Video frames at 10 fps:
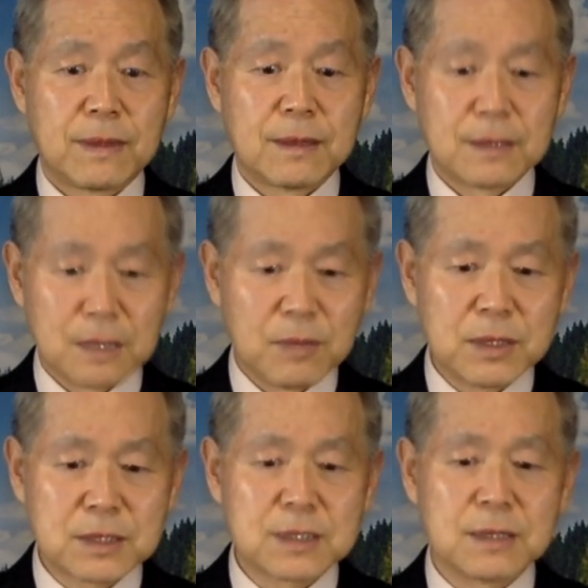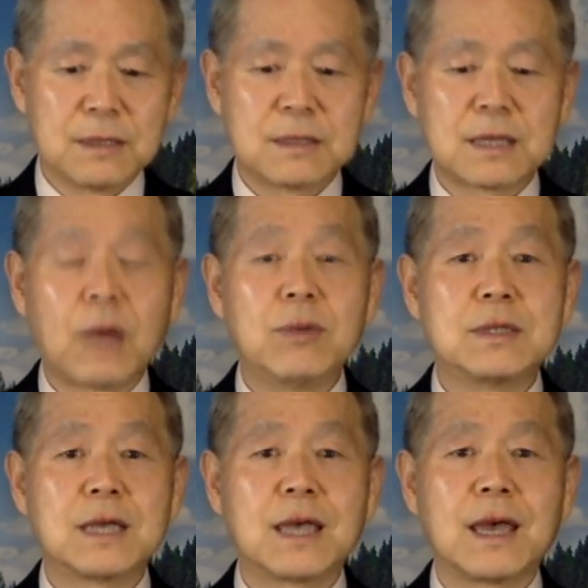그러면서
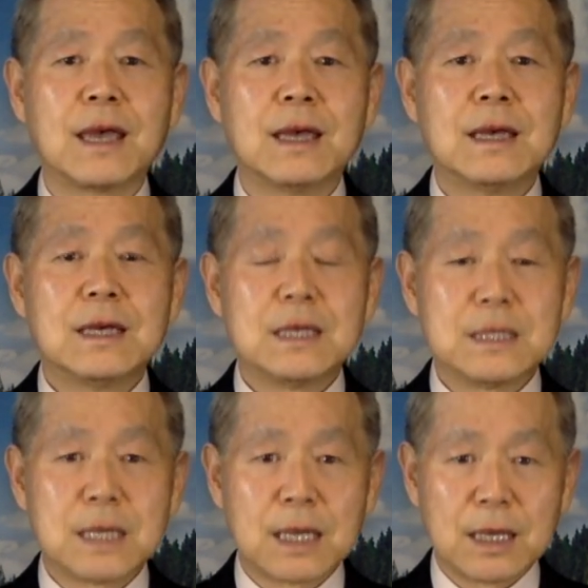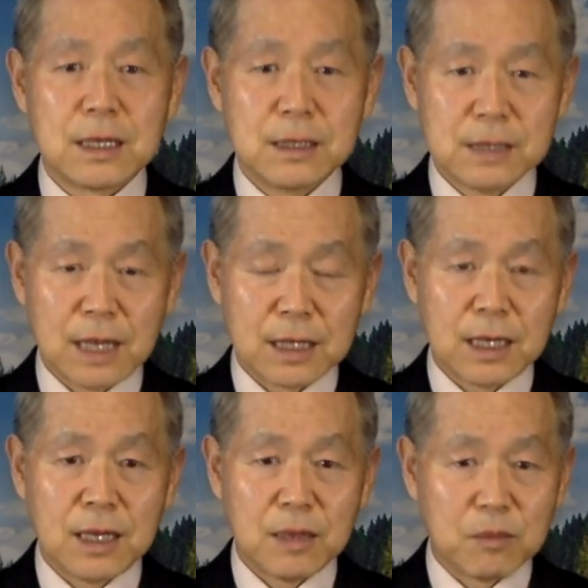다윗에게 이제
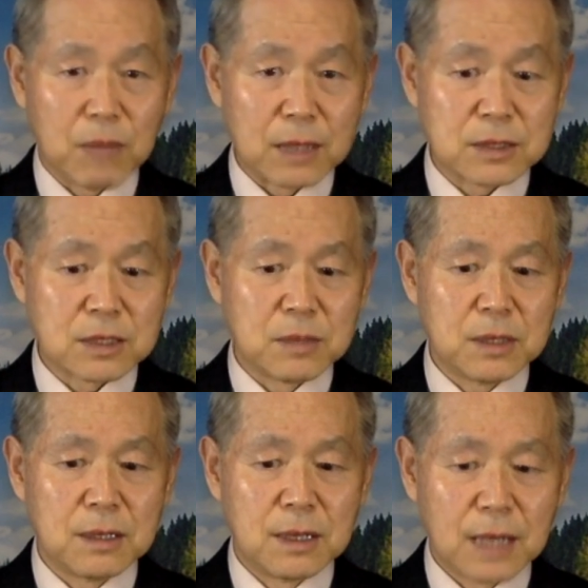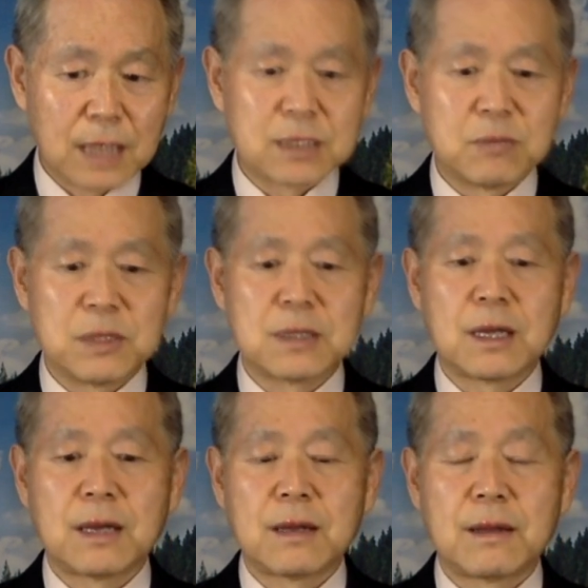언약의 말씀을
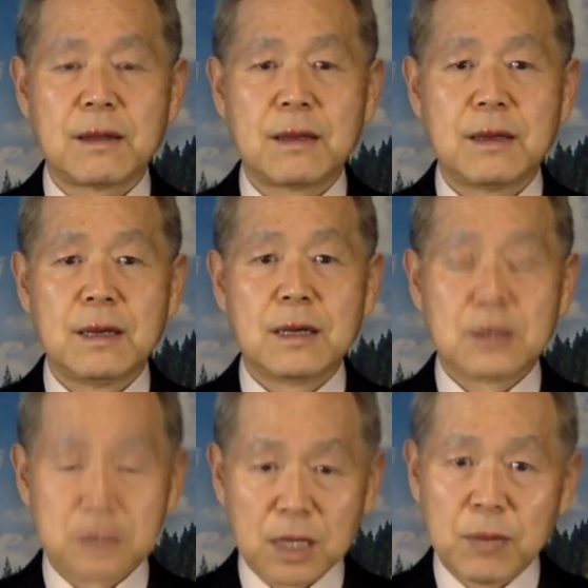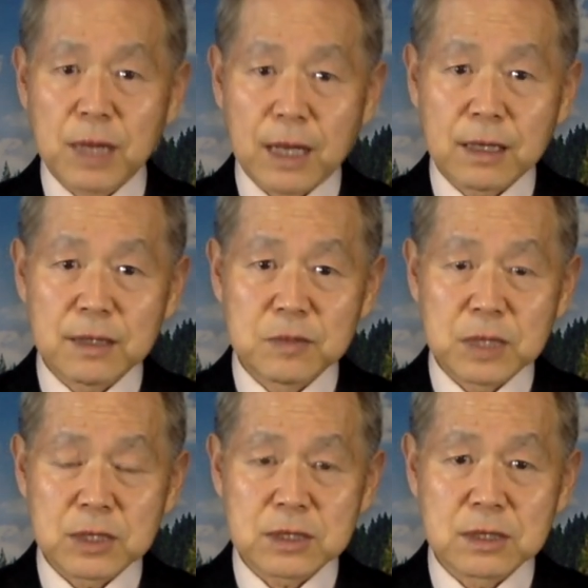하십니다. 그렇다면
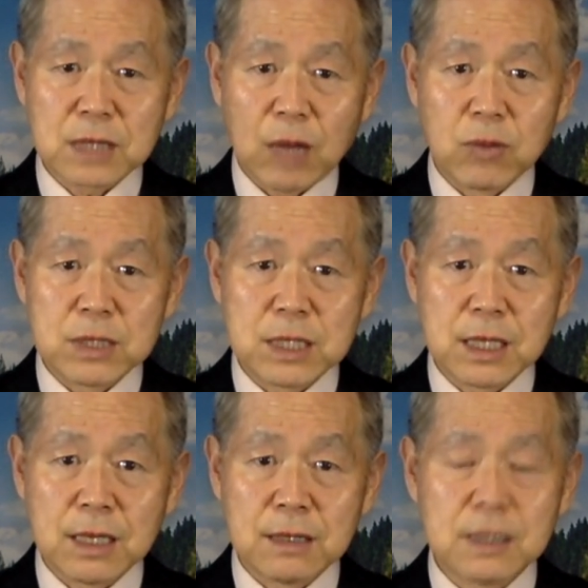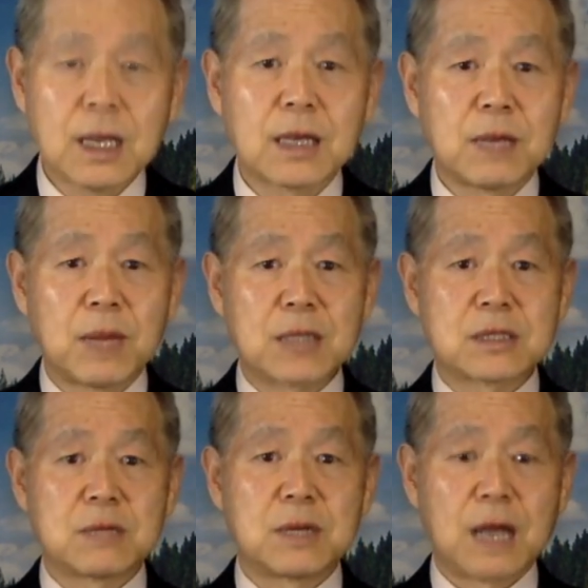하나님께서 다윗에게 언약의
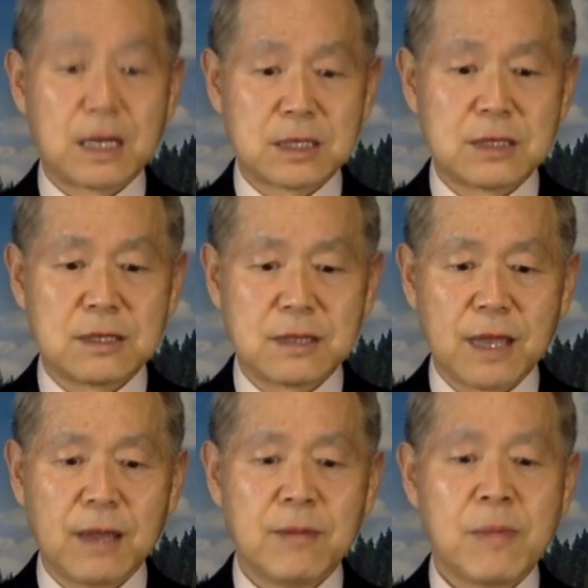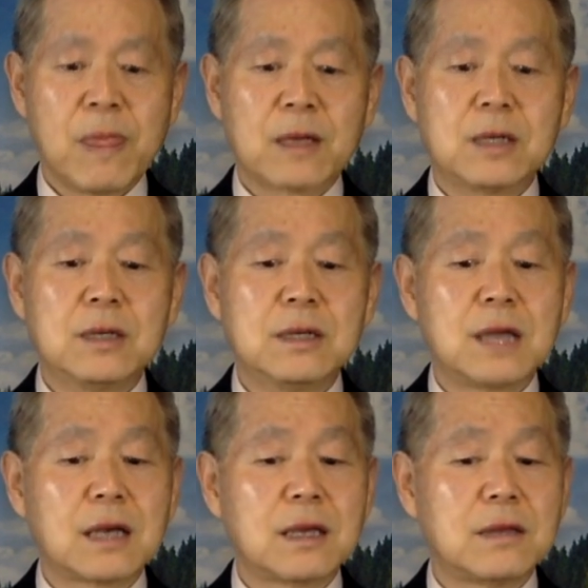말씀을 하셨는데 그
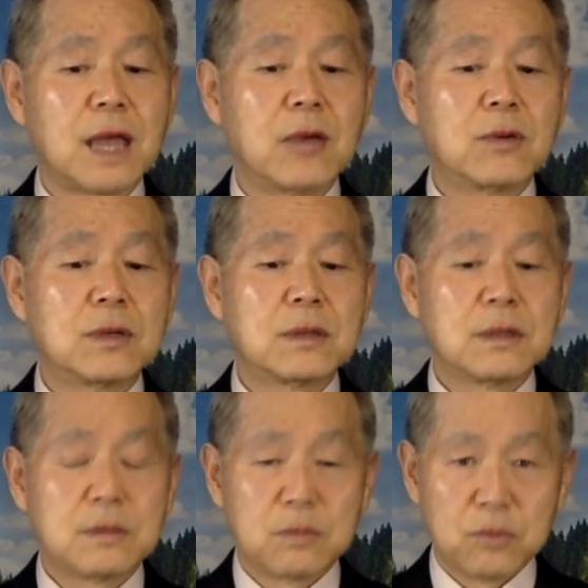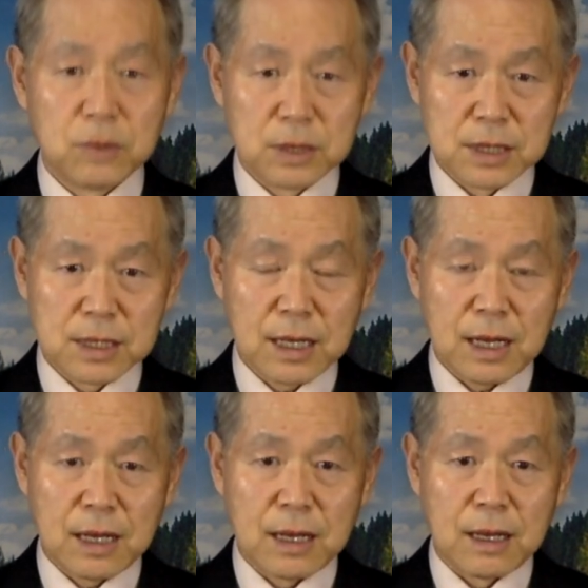언약의 내용은
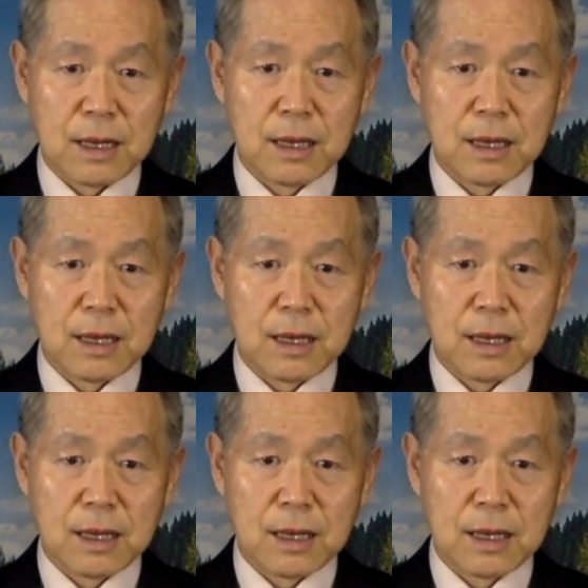무엇인가?